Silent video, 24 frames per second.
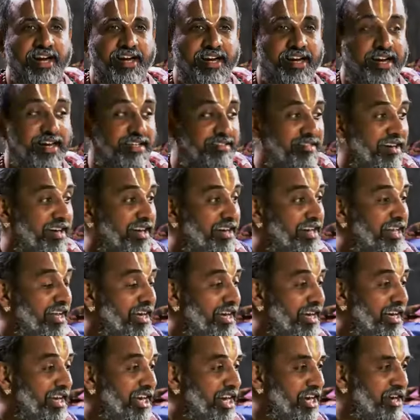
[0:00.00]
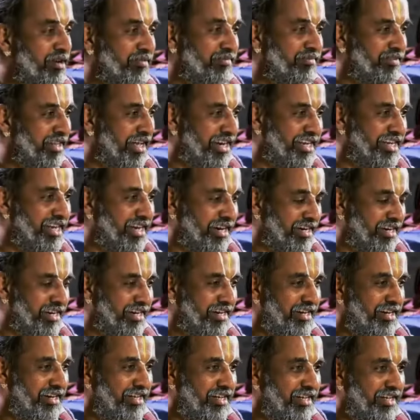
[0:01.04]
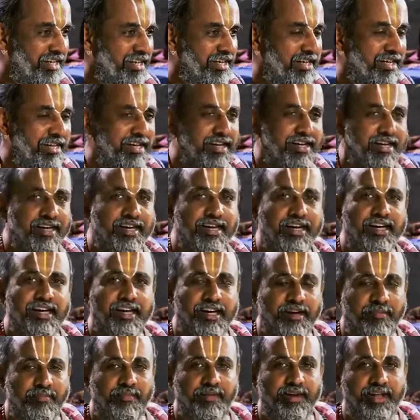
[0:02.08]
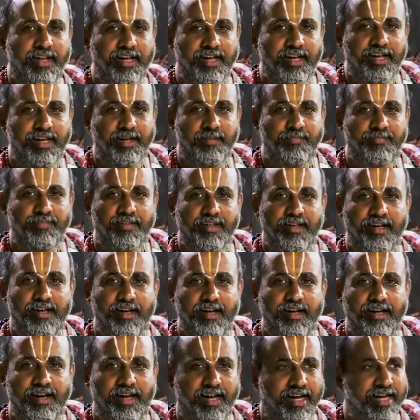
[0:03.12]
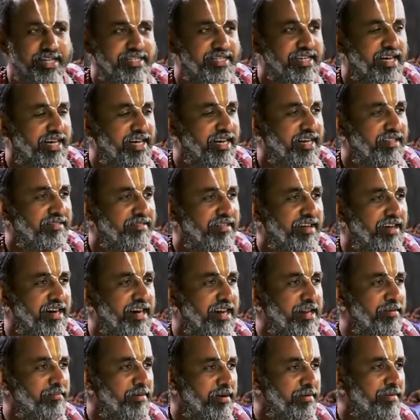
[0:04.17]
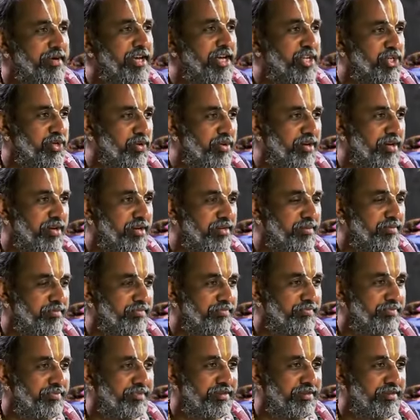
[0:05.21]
வெங்கடநாதாரியா என்னும் தனியன் நம்முடைய இரகசிய கிரந்தங்களின் பெருமையை சொன்னது